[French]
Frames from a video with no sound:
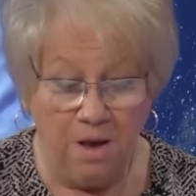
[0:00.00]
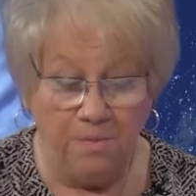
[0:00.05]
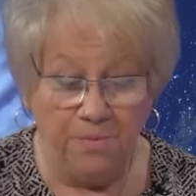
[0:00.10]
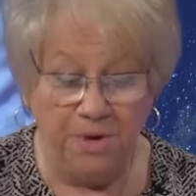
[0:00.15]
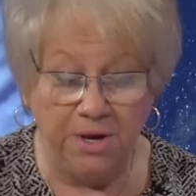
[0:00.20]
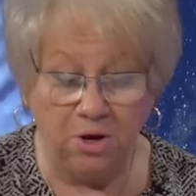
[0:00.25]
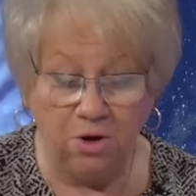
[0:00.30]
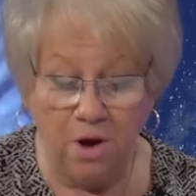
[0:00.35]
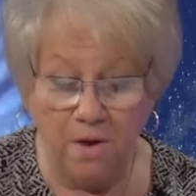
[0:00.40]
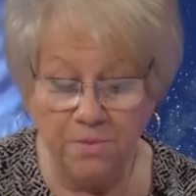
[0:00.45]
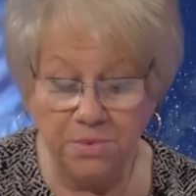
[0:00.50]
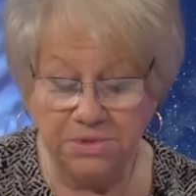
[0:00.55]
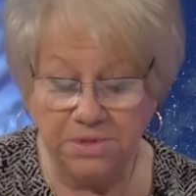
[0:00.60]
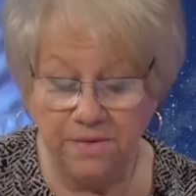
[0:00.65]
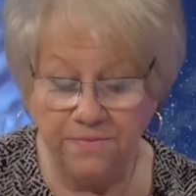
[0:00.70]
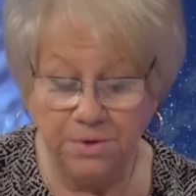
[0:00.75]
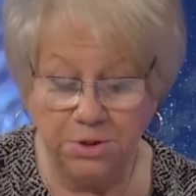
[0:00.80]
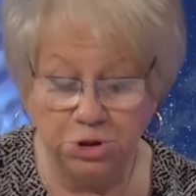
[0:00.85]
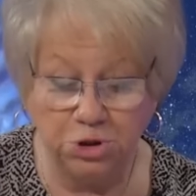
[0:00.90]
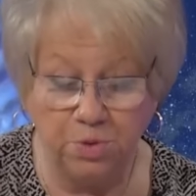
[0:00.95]
Puis comme vous
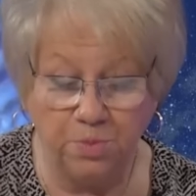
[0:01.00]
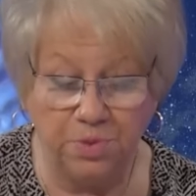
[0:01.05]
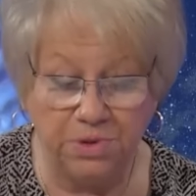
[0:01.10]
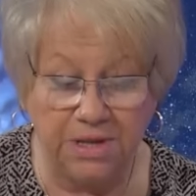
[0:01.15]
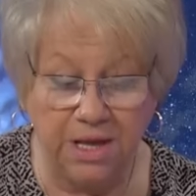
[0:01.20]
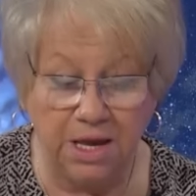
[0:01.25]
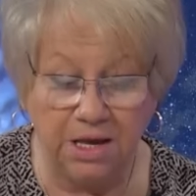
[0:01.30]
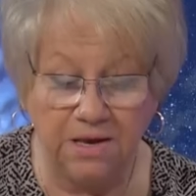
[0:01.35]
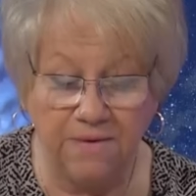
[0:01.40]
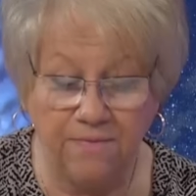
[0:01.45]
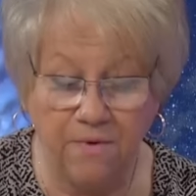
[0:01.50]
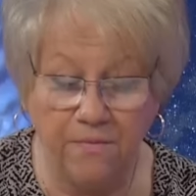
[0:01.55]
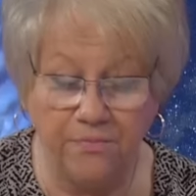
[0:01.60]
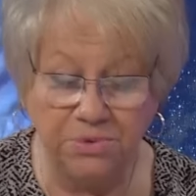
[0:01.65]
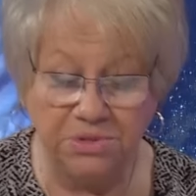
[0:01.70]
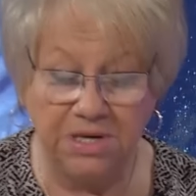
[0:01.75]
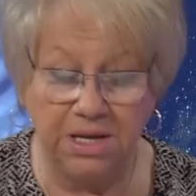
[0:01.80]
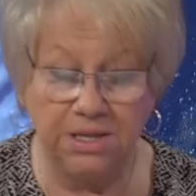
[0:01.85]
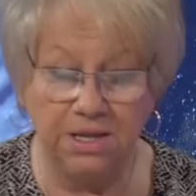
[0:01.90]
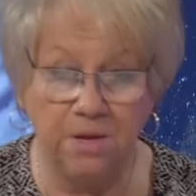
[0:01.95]
avez Jupiter qui va
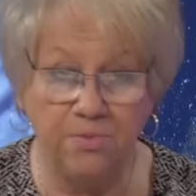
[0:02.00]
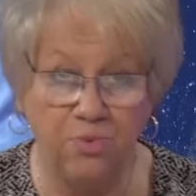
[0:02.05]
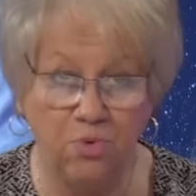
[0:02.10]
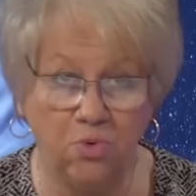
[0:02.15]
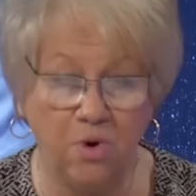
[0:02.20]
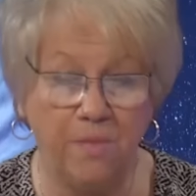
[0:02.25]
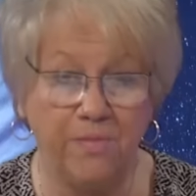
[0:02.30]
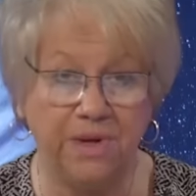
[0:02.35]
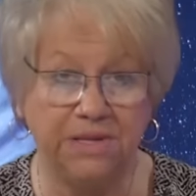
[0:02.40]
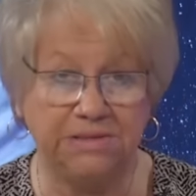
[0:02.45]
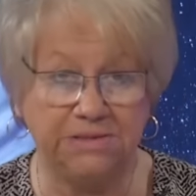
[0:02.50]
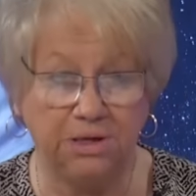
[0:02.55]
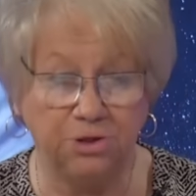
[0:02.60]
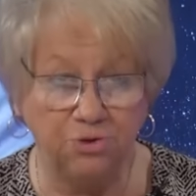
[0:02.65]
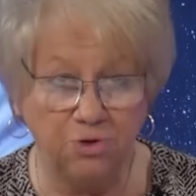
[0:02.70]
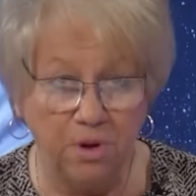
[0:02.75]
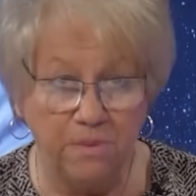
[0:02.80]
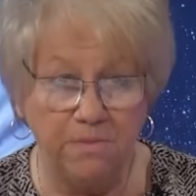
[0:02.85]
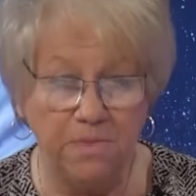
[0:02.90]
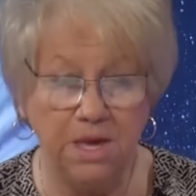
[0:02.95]
vous aider beaucoup à partir
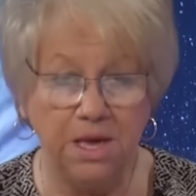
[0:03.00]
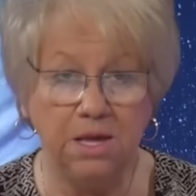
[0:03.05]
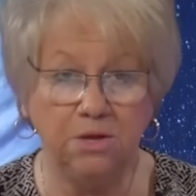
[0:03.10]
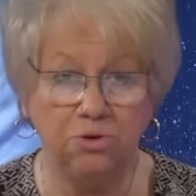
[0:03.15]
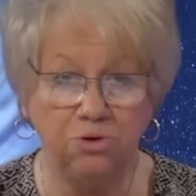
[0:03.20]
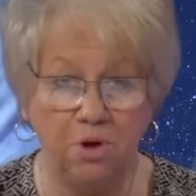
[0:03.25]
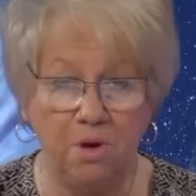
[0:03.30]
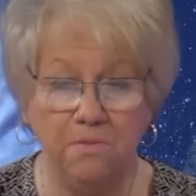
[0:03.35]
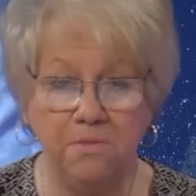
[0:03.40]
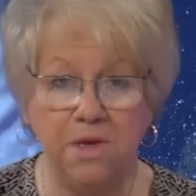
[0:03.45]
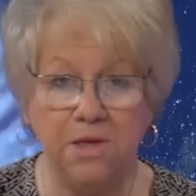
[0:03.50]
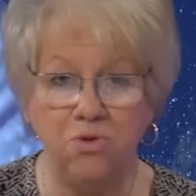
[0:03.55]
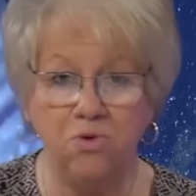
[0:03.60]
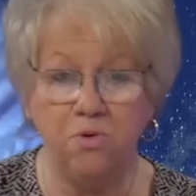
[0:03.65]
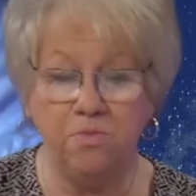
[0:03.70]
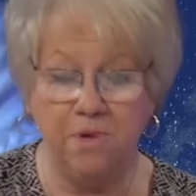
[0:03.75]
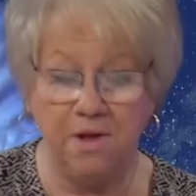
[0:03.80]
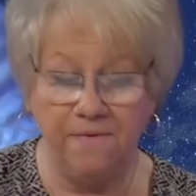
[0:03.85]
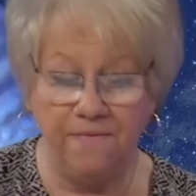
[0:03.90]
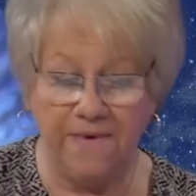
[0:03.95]
de mai, de mai
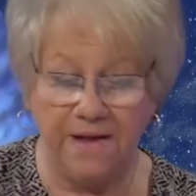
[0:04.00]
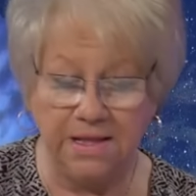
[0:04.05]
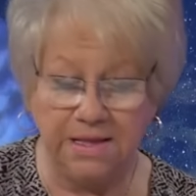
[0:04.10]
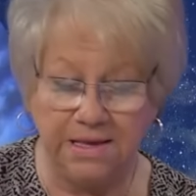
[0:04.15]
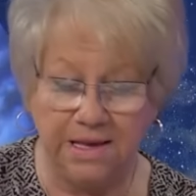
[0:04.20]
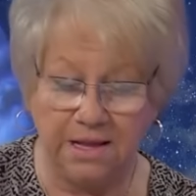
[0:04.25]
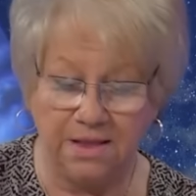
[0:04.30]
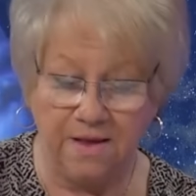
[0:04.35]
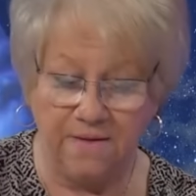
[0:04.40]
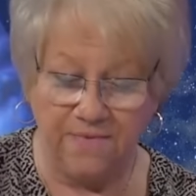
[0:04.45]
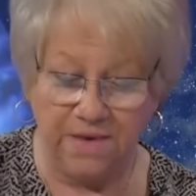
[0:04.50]
2024 à